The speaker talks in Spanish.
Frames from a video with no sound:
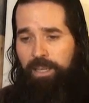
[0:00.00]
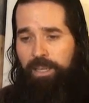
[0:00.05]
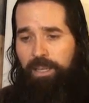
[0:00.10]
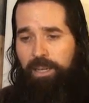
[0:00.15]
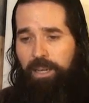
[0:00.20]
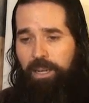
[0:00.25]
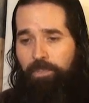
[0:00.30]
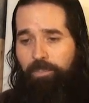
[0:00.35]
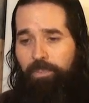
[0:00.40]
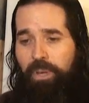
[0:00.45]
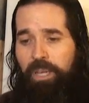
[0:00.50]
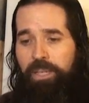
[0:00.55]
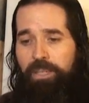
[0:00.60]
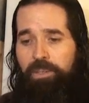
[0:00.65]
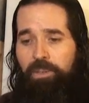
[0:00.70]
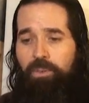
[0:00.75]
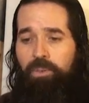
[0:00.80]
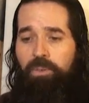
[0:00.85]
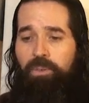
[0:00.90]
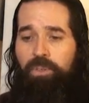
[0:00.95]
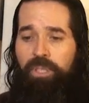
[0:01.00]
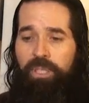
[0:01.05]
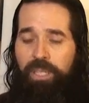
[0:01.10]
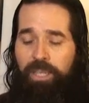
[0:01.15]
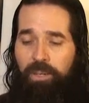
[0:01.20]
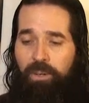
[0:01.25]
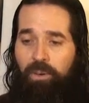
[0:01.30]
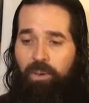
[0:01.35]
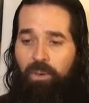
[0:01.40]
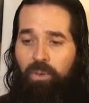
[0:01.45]
La paz os
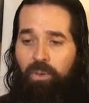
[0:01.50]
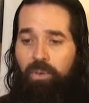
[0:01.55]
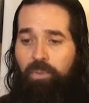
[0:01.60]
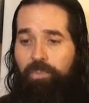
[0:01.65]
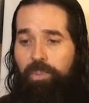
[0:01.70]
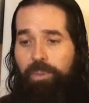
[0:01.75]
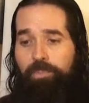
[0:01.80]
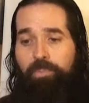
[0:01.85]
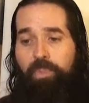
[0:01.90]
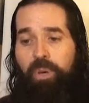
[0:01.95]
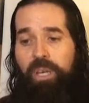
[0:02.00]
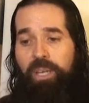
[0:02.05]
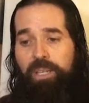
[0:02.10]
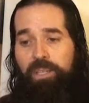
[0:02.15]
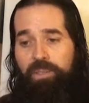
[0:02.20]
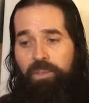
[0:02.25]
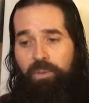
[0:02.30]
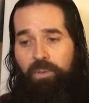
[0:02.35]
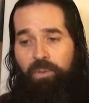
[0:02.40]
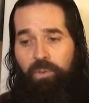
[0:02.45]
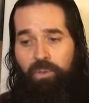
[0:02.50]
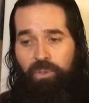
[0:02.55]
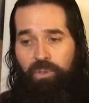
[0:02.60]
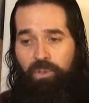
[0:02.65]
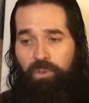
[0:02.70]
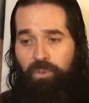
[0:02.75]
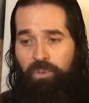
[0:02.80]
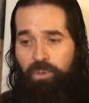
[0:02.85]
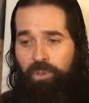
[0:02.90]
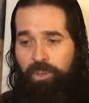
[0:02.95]
dejo, mi paz os
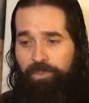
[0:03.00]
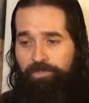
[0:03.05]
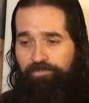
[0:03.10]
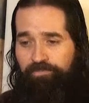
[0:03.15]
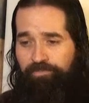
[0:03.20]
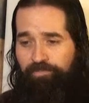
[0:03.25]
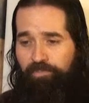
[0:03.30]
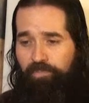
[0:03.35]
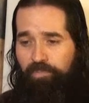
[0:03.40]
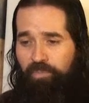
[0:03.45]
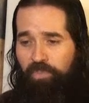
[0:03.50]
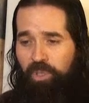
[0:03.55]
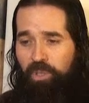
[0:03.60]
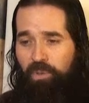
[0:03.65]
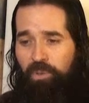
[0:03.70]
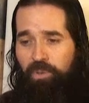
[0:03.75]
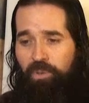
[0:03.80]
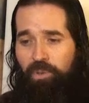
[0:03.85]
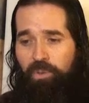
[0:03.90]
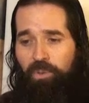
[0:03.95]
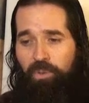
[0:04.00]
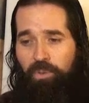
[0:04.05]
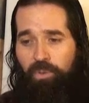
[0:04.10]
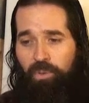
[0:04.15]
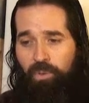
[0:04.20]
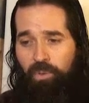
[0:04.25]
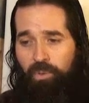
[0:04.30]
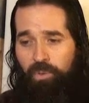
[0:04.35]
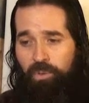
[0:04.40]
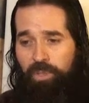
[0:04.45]
doy. Yo no
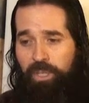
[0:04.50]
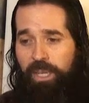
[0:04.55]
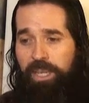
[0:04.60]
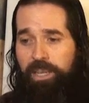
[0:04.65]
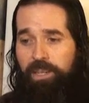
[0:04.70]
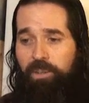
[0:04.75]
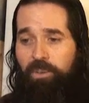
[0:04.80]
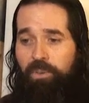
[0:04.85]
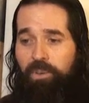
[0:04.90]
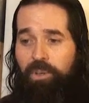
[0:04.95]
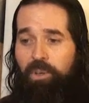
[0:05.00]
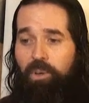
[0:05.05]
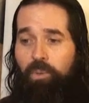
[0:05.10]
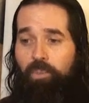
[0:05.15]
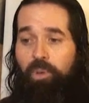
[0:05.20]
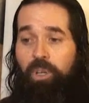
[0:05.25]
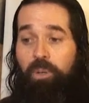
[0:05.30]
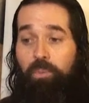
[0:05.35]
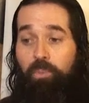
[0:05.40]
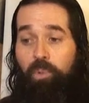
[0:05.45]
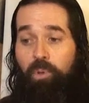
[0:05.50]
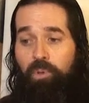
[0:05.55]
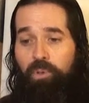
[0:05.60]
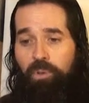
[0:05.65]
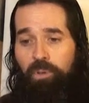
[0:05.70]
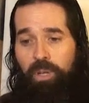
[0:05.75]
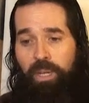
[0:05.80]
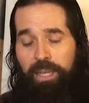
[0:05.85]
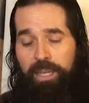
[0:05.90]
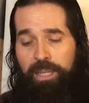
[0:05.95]
os la doy como el
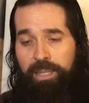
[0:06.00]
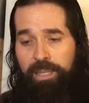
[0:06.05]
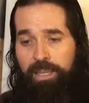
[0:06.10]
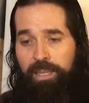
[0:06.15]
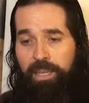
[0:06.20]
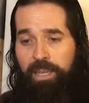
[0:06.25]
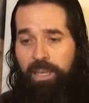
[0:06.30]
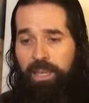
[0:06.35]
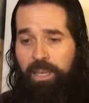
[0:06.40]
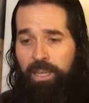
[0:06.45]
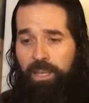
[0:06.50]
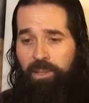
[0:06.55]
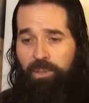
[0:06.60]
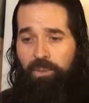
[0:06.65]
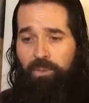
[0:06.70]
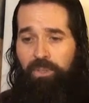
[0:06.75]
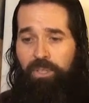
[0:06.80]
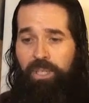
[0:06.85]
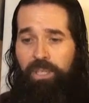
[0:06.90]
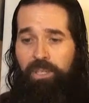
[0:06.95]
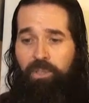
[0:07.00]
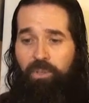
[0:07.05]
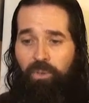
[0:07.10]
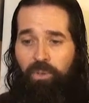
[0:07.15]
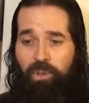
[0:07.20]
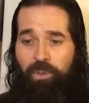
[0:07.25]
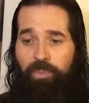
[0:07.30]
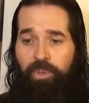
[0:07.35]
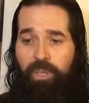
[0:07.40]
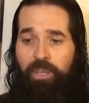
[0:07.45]
mundo la da. No se
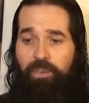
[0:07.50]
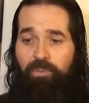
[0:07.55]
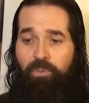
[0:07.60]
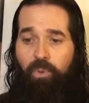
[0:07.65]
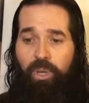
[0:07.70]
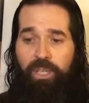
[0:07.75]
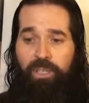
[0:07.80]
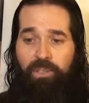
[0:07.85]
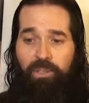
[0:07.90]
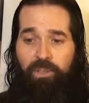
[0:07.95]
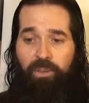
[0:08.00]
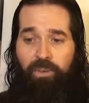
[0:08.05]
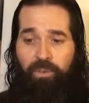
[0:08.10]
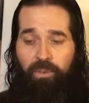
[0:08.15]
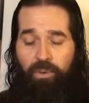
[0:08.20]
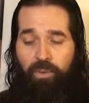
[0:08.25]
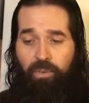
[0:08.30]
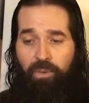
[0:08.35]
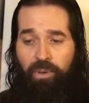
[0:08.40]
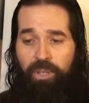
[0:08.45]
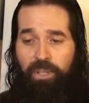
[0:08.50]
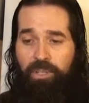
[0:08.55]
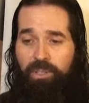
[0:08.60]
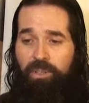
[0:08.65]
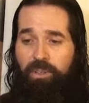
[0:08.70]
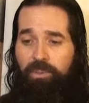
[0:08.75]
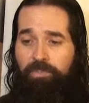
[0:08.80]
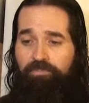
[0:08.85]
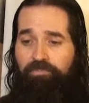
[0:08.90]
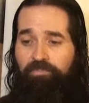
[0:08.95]
turbe vuestro
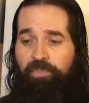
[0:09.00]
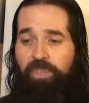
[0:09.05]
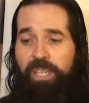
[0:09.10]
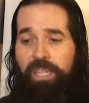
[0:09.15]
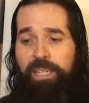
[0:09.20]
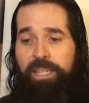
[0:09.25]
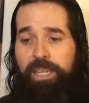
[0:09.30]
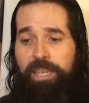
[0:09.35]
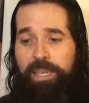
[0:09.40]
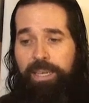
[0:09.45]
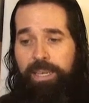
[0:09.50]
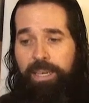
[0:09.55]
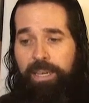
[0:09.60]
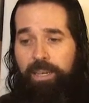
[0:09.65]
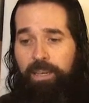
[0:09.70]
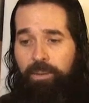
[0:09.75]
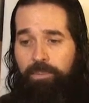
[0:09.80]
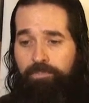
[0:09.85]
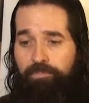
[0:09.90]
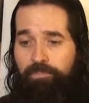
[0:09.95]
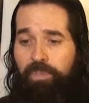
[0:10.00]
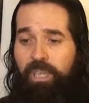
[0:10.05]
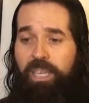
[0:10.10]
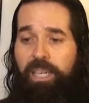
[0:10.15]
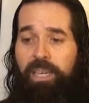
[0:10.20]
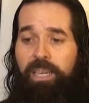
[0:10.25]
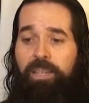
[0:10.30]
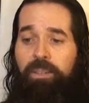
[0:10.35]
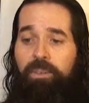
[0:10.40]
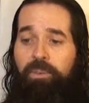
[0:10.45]
corazón, ni tenga
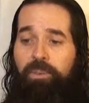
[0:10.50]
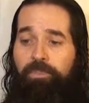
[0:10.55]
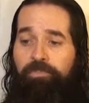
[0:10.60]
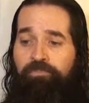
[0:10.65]
miedo.